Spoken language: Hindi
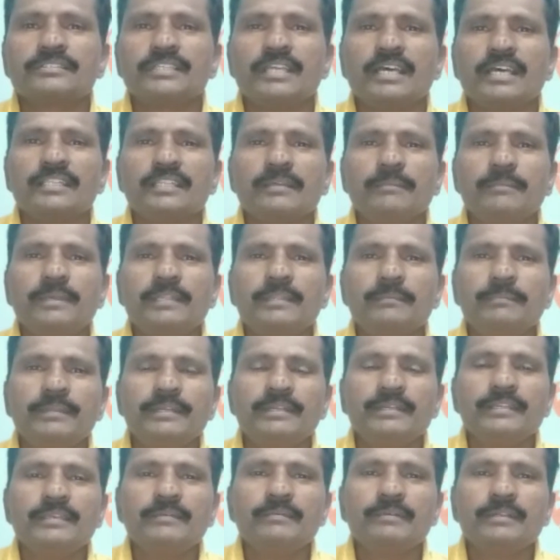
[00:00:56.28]
ज़्यादा
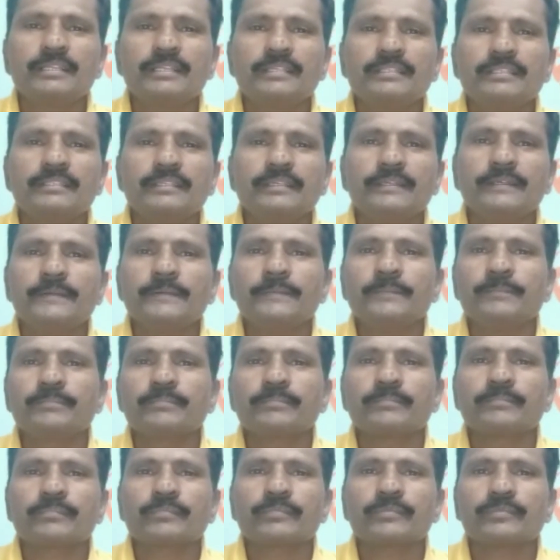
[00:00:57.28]
बेनिफिट नहीं मिल रहे थे
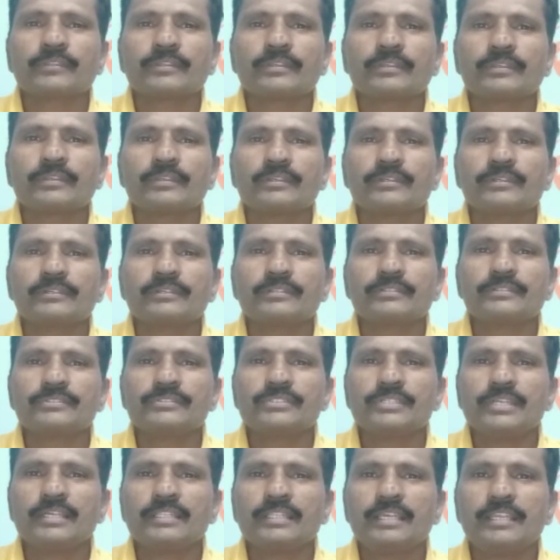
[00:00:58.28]

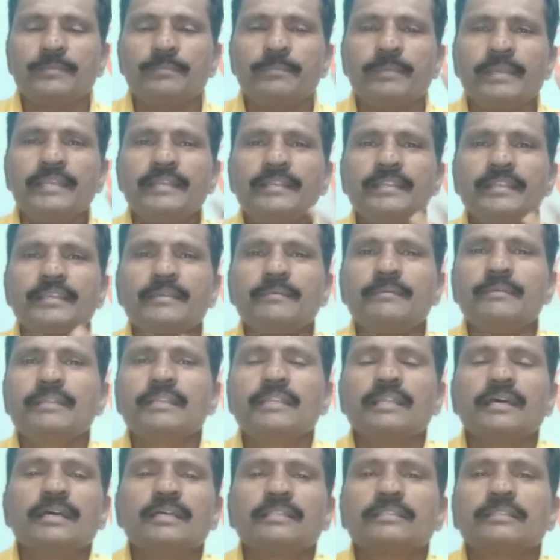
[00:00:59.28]
ज़्यादा इफेक्ट नहीं मिल
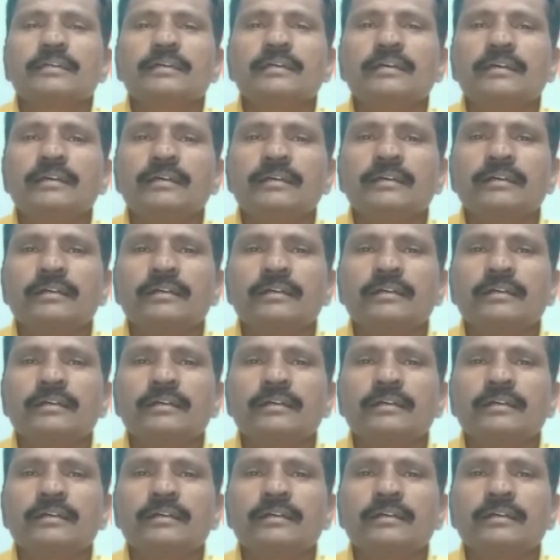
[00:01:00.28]
रहा था